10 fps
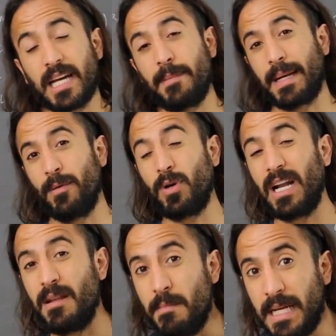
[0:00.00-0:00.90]
que para
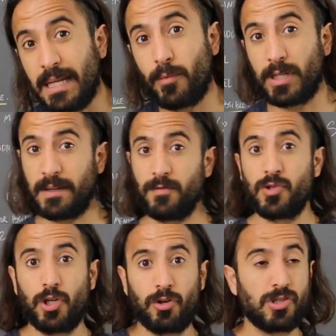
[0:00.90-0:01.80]
buscar el mínimo de esta
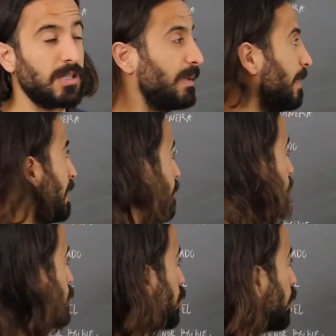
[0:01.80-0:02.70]
función, simplemente
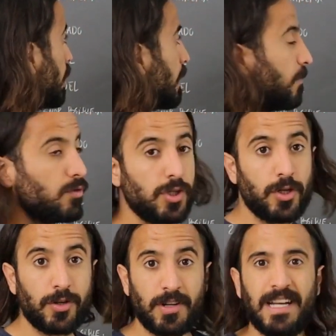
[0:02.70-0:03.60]
vamos a coger esta
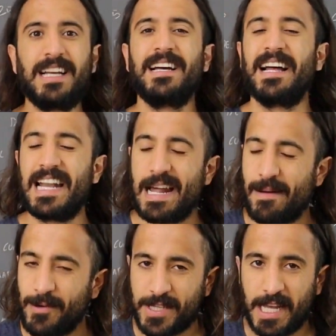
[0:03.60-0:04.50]
función, la
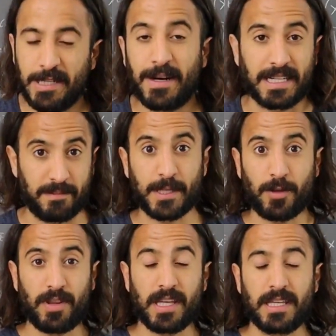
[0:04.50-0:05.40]
vamos a derivar
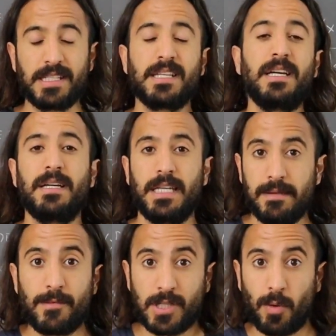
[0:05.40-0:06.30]
respecto de x y
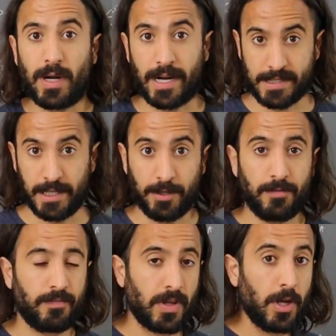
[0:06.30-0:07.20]
vamos a igualar a 0.
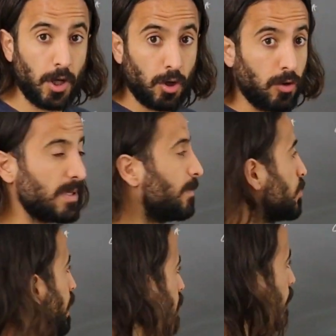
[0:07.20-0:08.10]

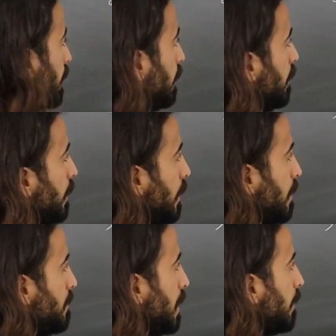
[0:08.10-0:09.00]
Comencemos a derivar.
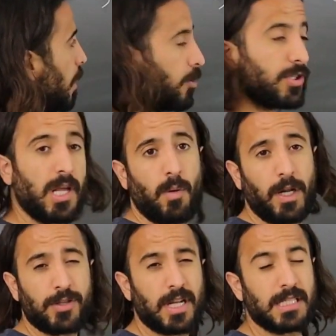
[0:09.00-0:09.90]
Derivada de 2x
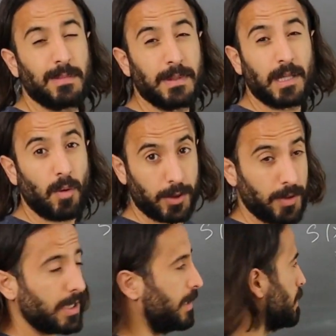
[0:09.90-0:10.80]
cuadrado será simplemente
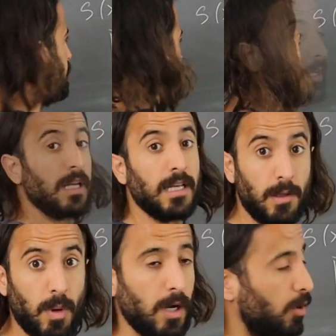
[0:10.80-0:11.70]
4x. Y
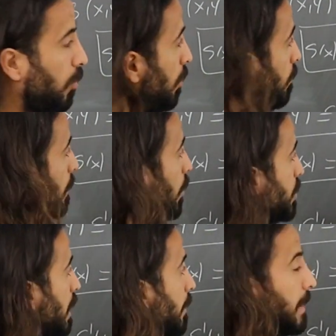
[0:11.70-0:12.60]
luego, vamos
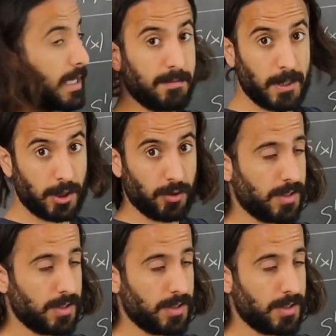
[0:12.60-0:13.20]
a derivar esta expresión,